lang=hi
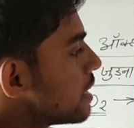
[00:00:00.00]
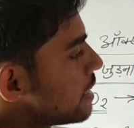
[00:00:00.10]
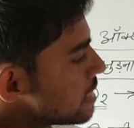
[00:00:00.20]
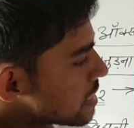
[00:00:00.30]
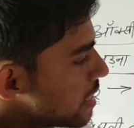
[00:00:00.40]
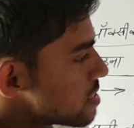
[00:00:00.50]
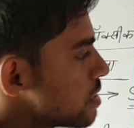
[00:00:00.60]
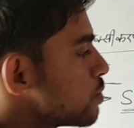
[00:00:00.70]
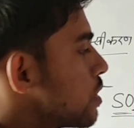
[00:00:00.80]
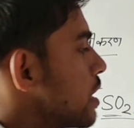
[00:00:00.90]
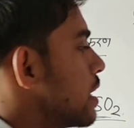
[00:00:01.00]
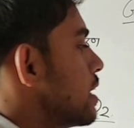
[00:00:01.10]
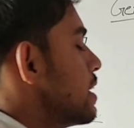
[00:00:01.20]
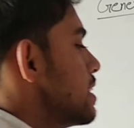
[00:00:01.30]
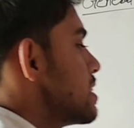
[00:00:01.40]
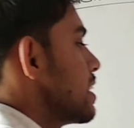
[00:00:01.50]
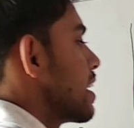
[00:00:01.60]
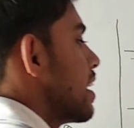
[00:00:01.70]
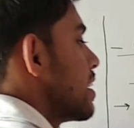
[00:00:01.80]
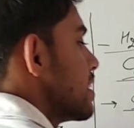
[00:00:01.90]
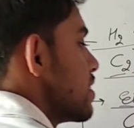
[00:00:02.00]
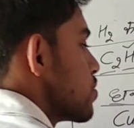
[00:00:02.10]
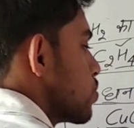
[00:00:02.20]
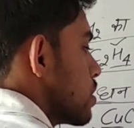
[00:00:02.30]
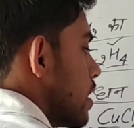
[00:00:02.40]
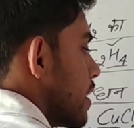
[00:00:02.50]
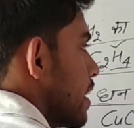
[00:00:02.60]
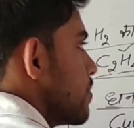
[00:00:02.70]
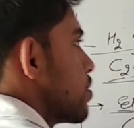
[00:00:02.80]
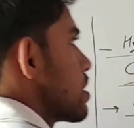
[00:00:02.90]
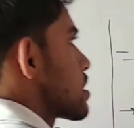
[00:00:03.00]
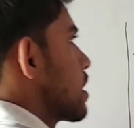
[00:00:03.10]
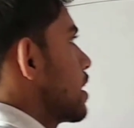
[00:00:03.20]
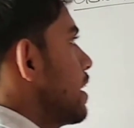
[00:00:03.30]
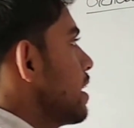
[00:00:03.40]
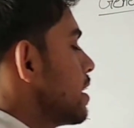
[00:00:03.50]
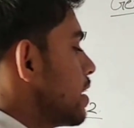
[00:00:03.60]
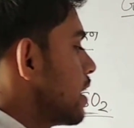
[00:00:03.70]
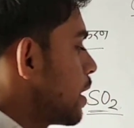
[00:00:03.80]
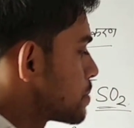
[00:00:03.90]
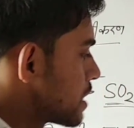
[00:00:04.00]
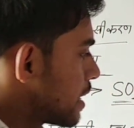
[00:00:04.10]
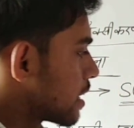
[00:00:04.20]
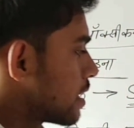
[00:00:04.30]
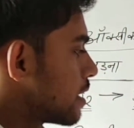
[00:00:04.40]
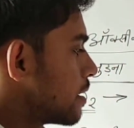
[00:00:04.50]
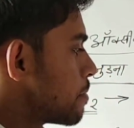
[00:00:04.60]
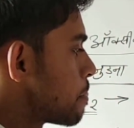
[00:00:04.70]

निष्कासन हुआ है इसी कारण ये जो उदाहरण है वो किसका है अपचयन का है